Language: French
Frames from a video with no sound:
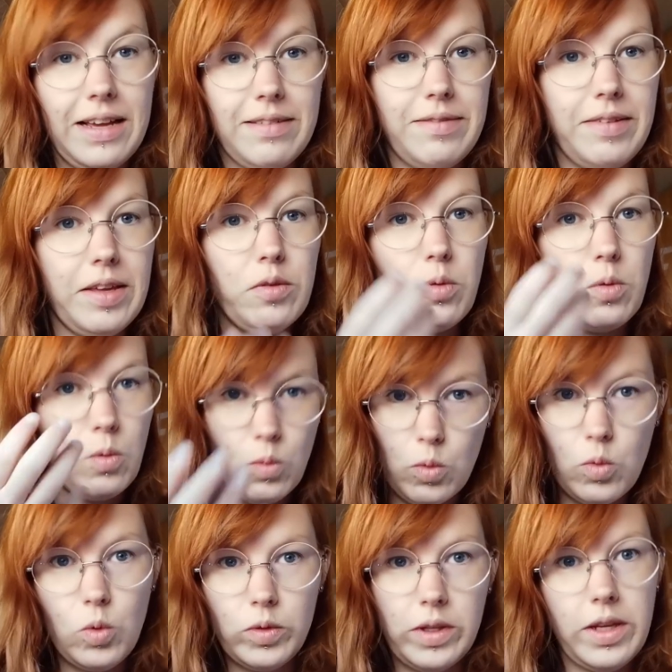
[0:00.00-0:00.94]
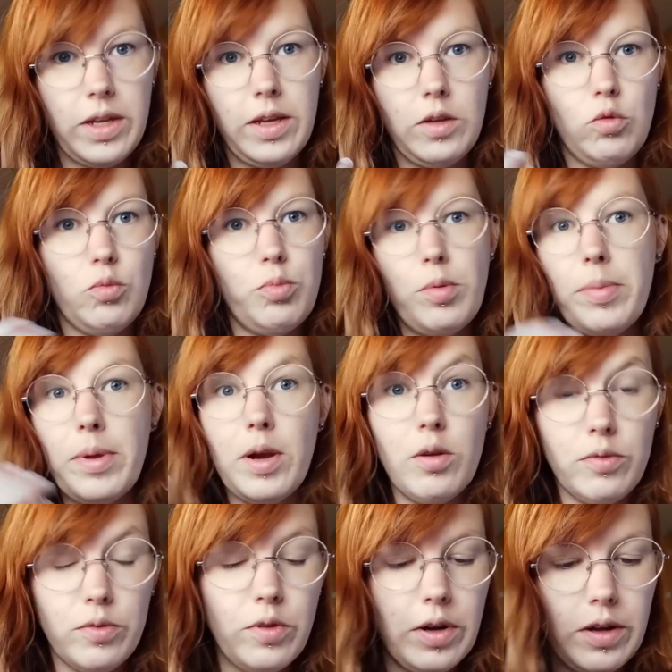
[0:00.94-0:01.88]
avec au concours des, du plus bel
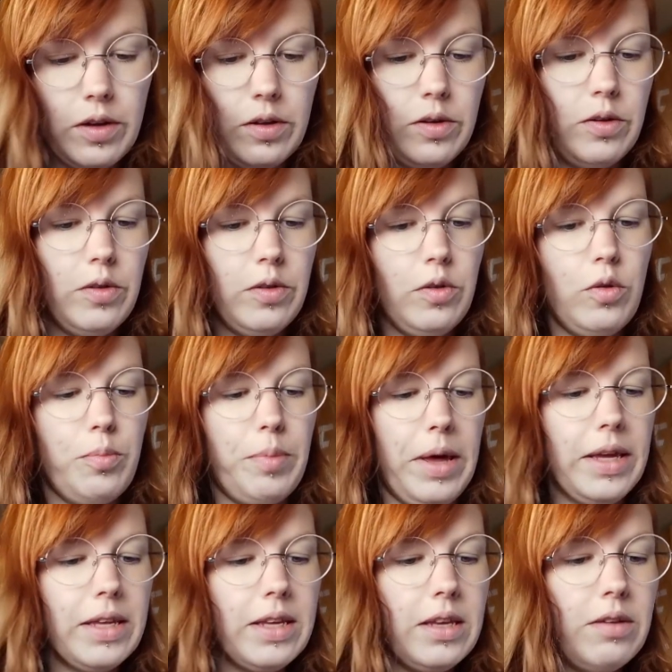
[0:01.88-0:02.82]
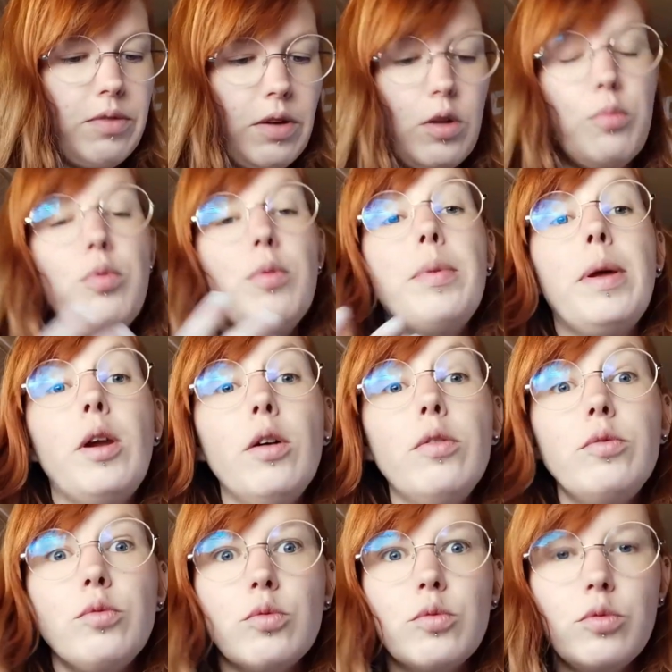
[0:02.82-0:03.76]
œuf de, de Pâques, enfin le plus bel
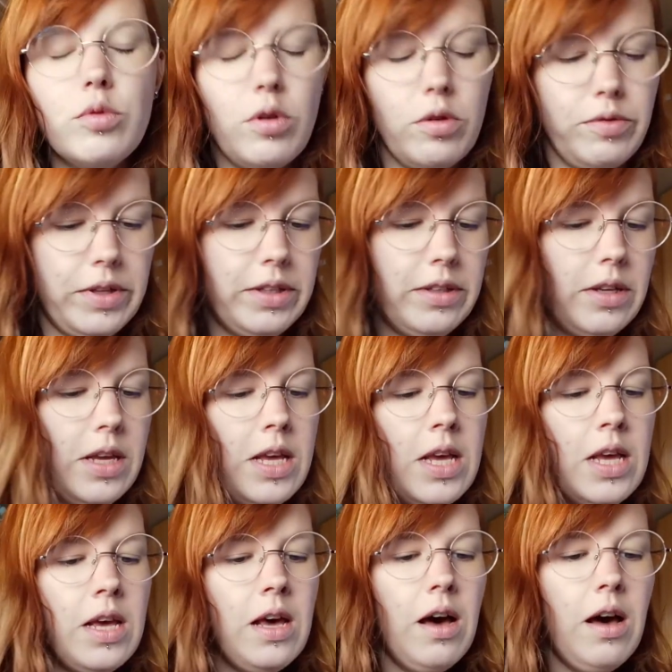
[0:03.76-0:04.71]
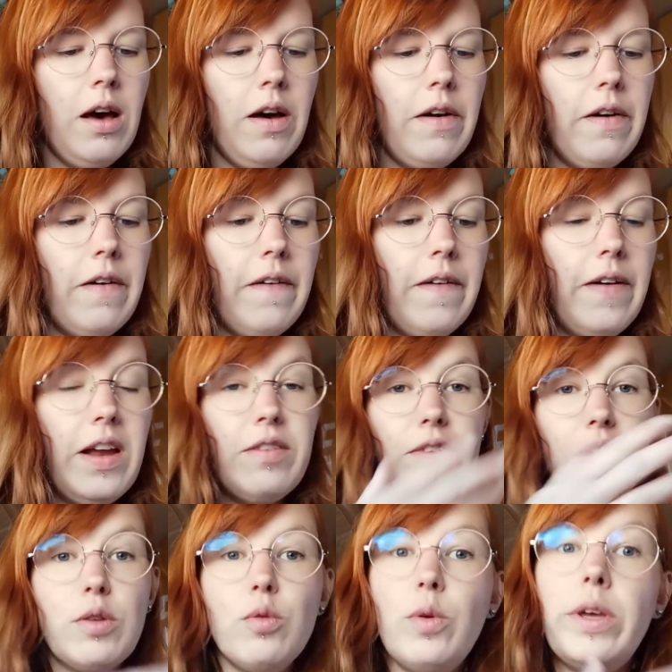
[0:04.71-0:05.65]
œuf tout court en fait. Euh, elle
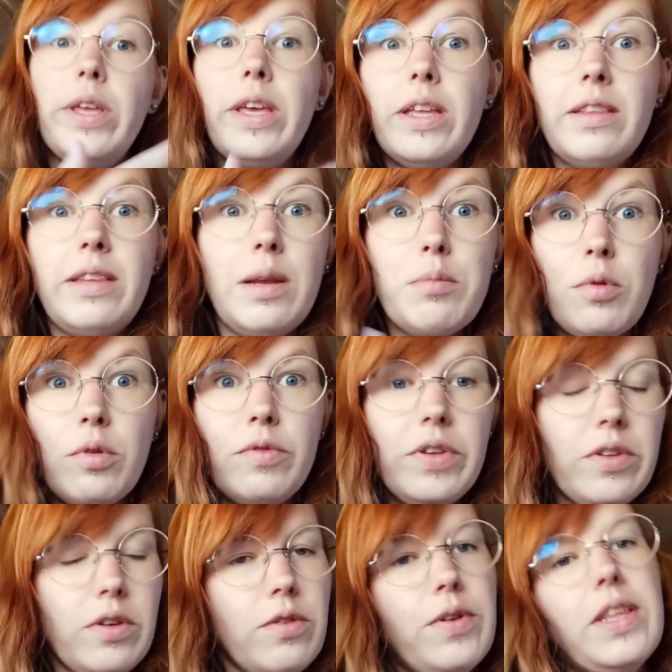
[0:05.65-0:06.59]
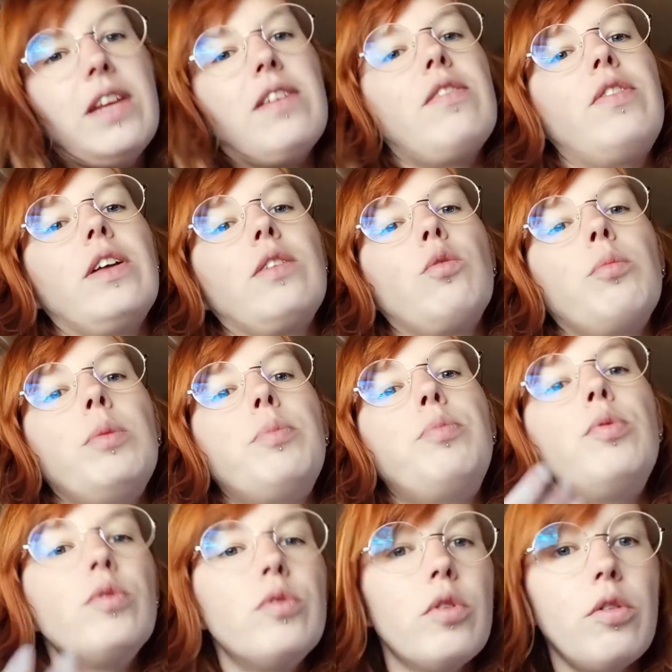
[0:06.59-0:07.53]
va courir tellement vite qu'en fait elle va faire tomber
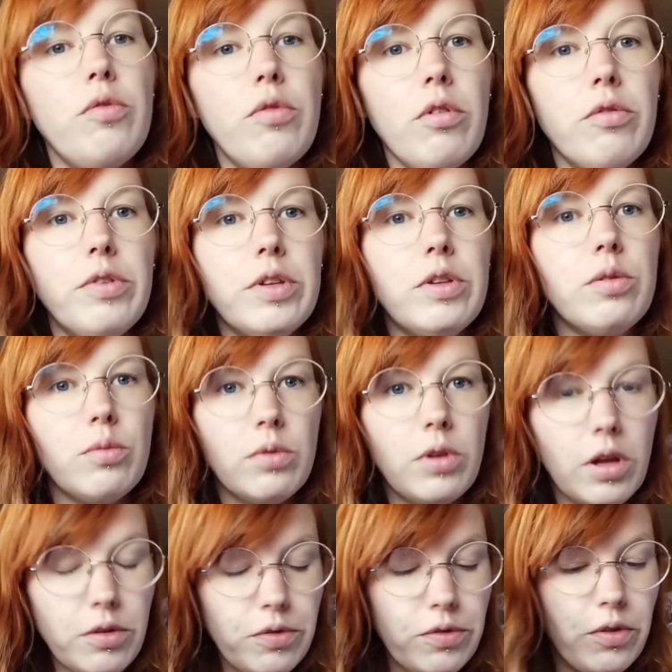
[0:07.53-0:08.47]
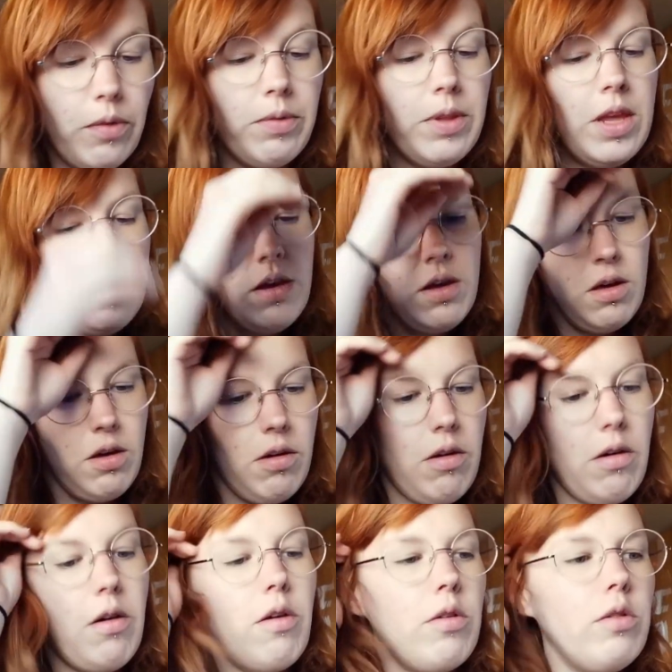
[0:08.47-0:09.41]
plusieurs fois en fait son œuf,
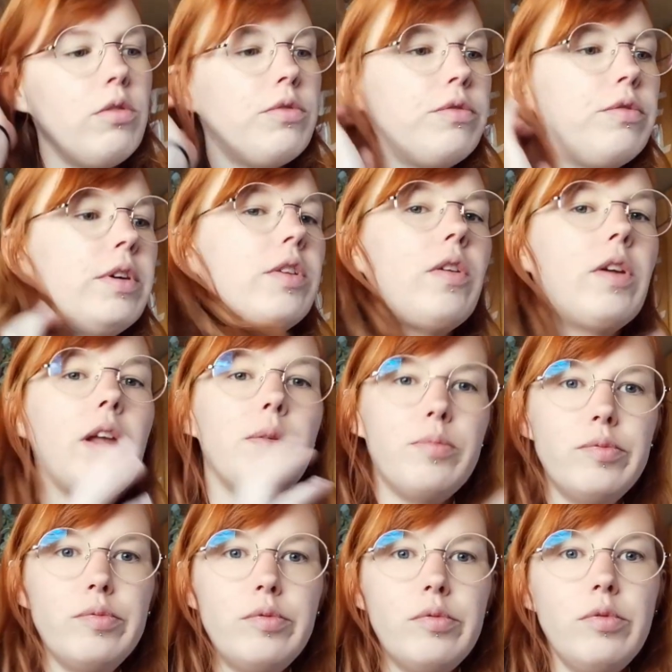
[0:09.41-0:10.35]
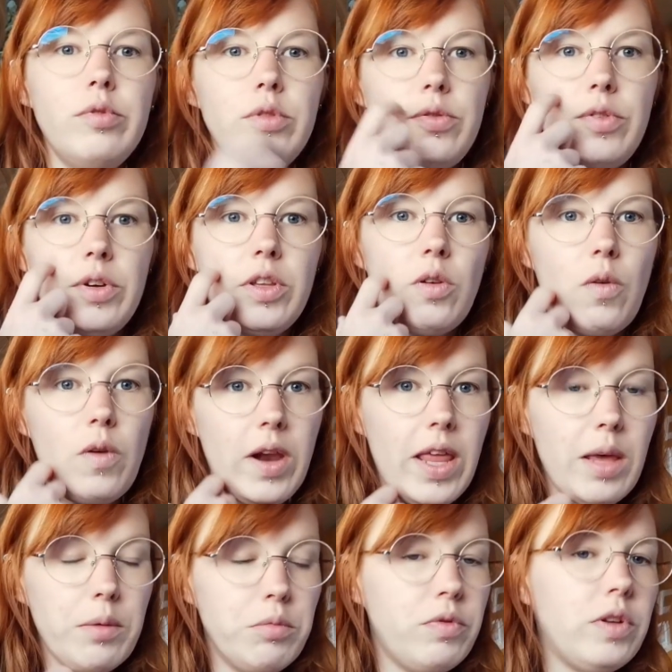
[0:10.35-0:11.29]
une fois dans la boue, une fois dans
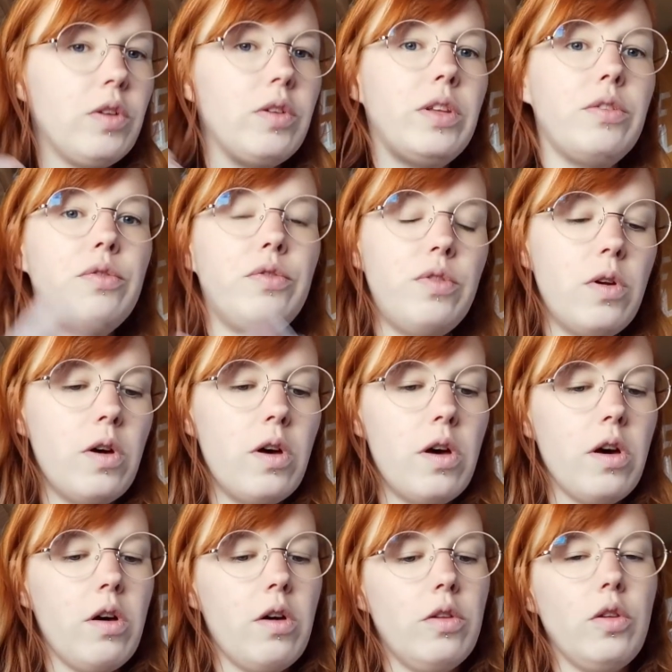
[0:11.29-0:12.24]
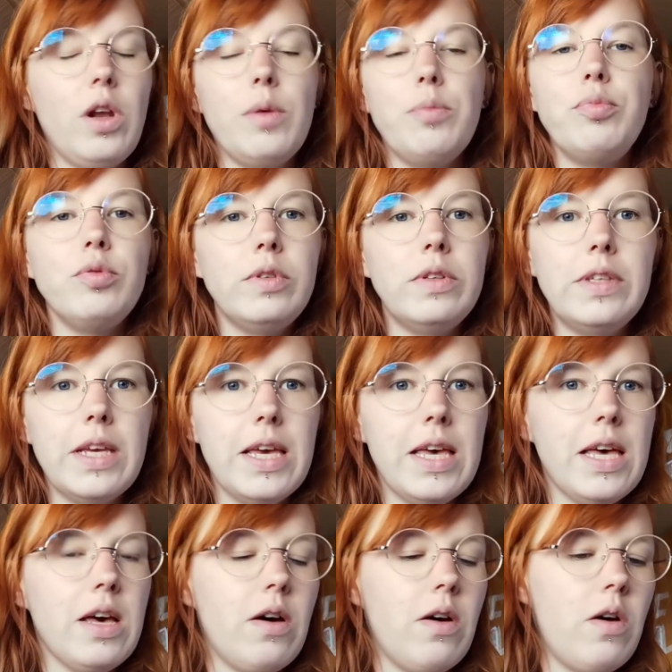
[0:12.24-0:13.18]
l'herbe, une fois dans des fleurs, dans la
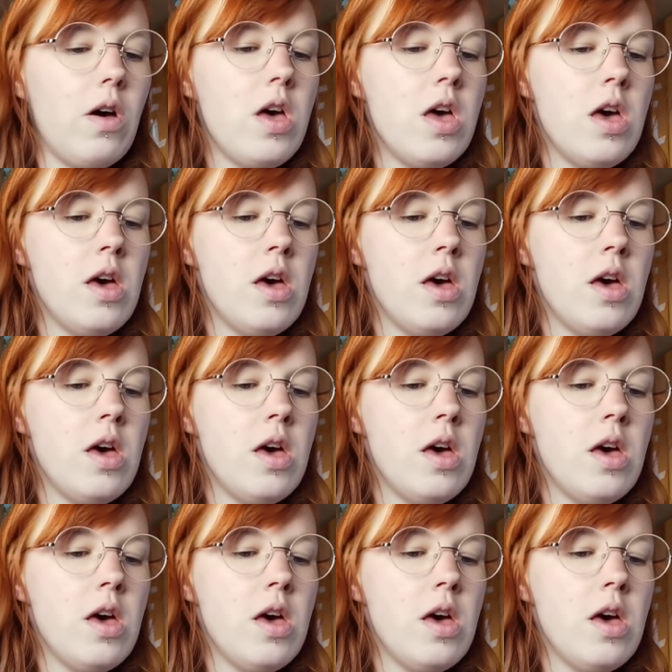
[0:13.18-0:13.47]
poussière.